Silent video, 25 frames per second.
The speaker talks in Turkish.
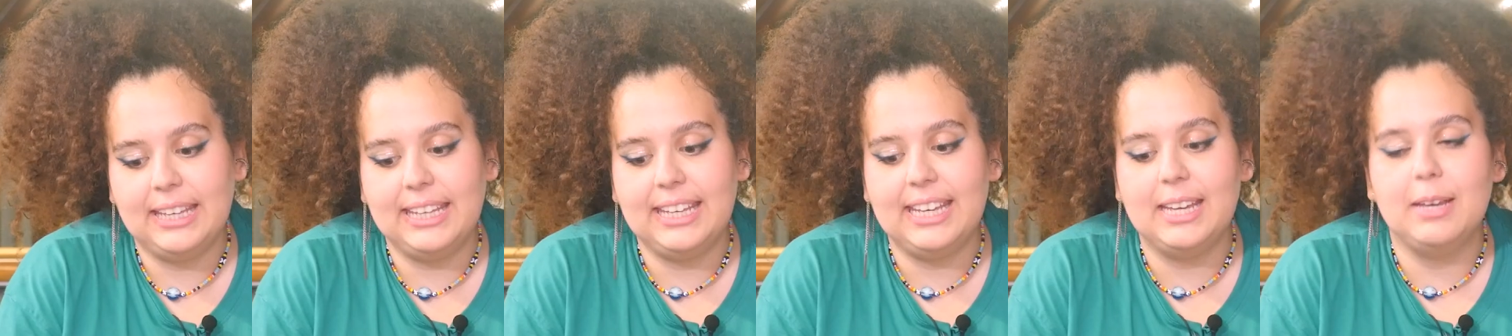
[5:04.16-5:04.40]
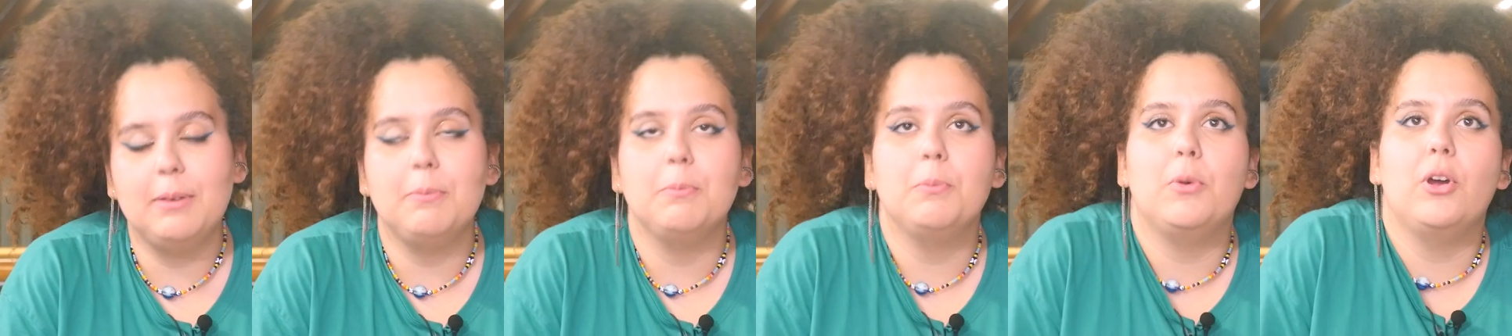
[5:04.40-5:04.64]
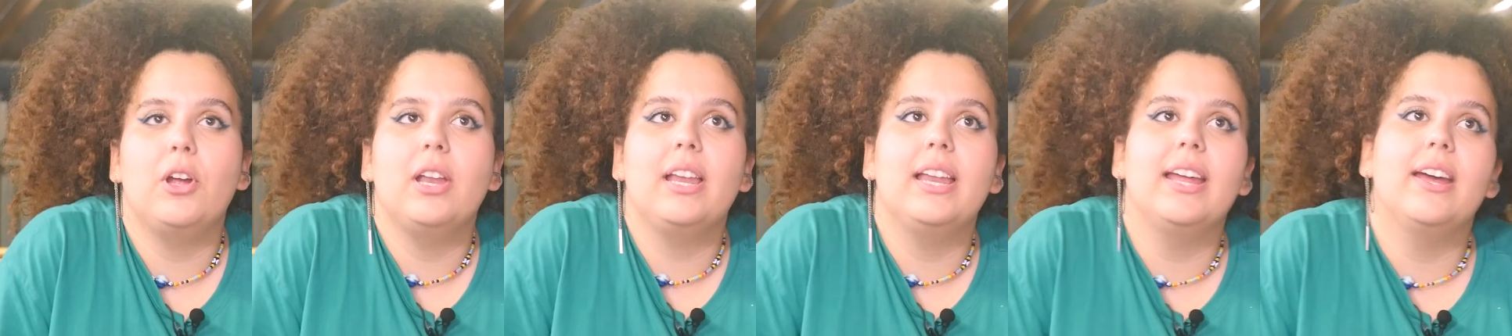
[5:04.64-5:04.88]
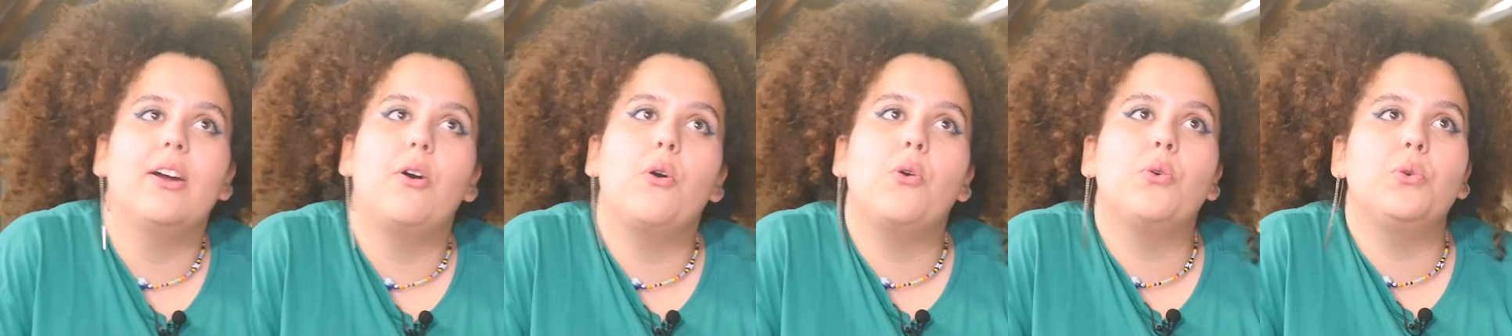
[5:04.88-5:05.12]
Peki
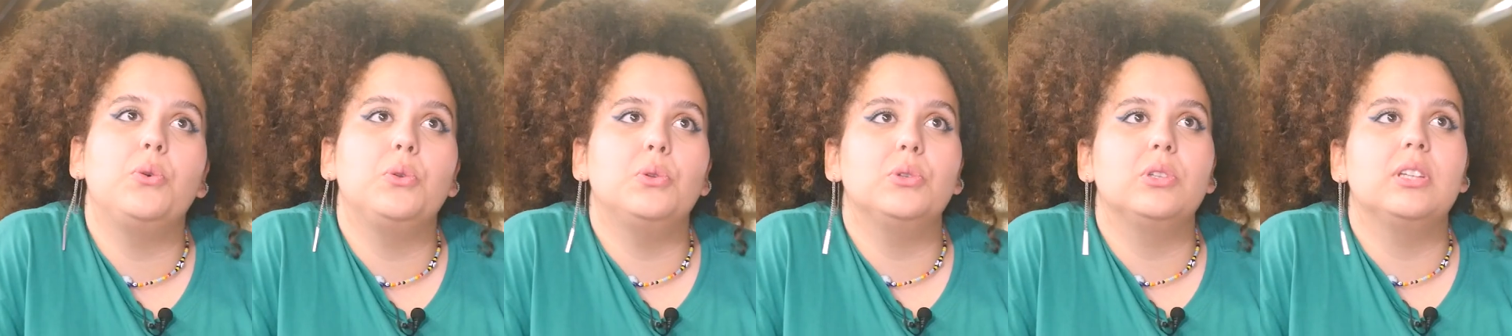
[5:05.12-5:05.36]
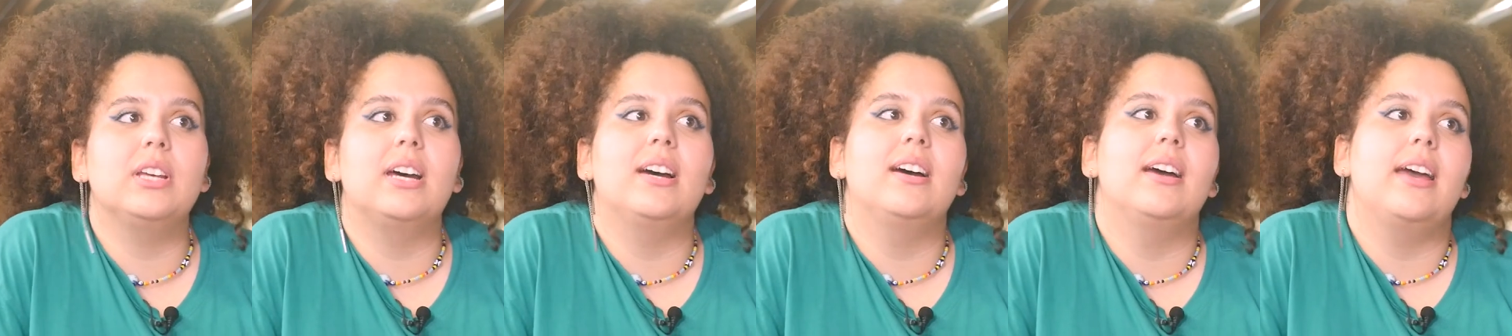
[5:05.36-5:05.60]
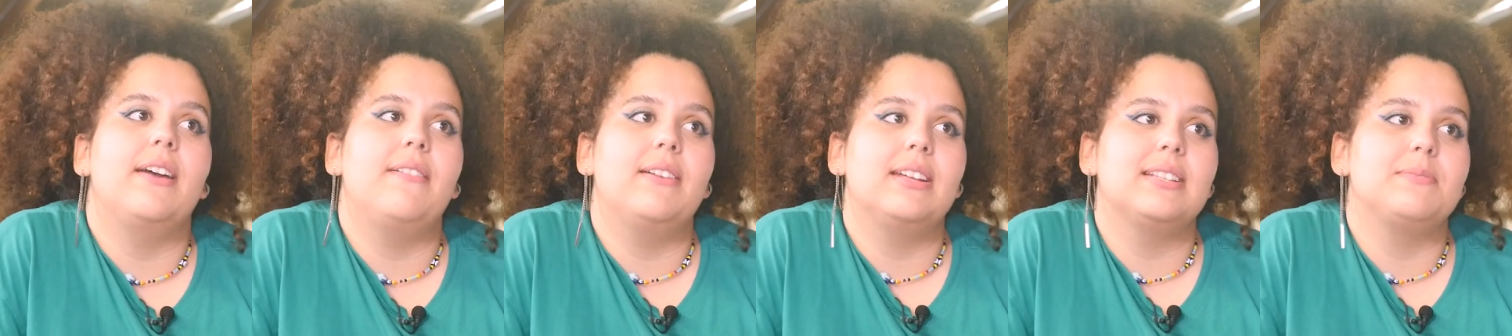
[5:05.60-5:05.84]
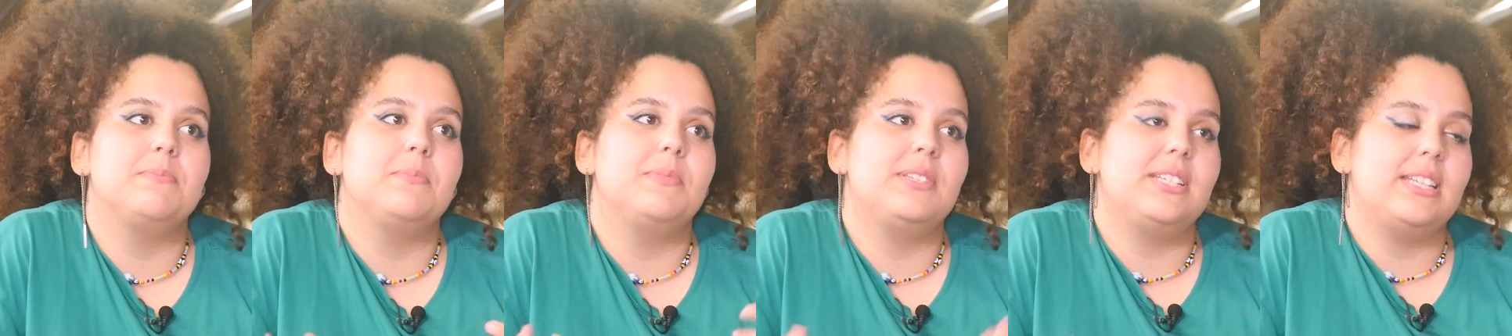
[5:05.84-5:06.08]
böyle okulda
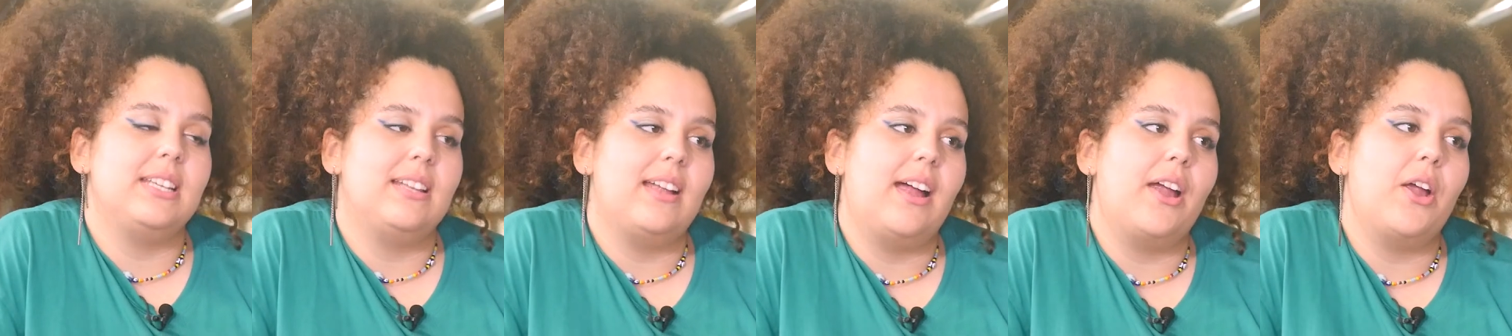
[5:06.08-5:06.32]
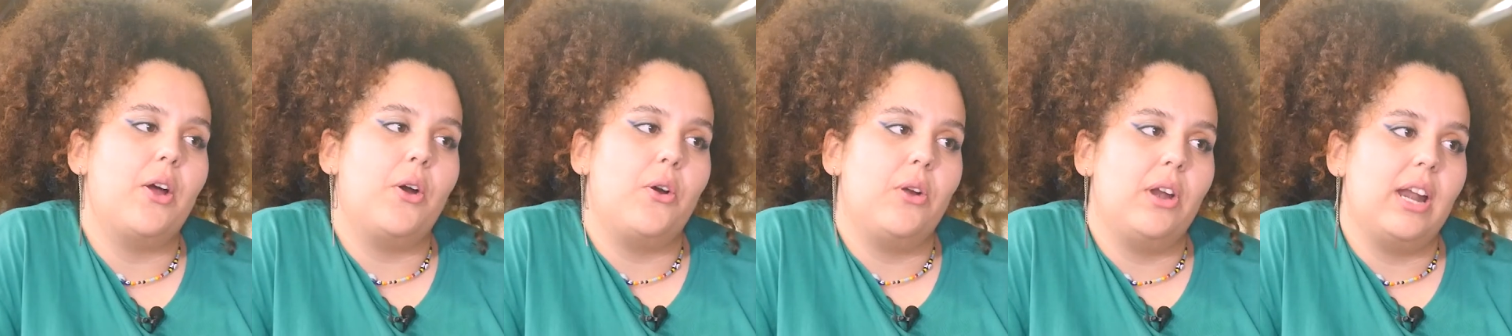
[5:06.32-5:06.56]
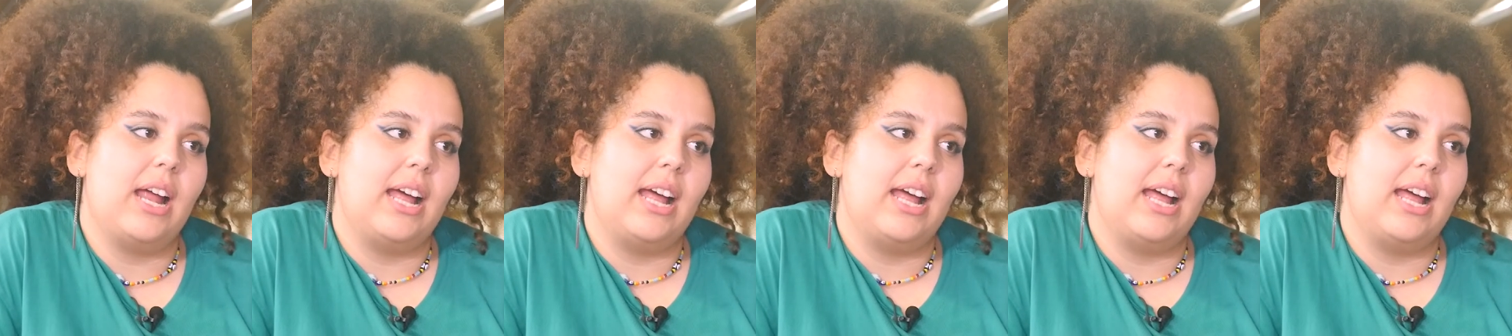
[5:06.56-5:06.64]
evet bir şeyler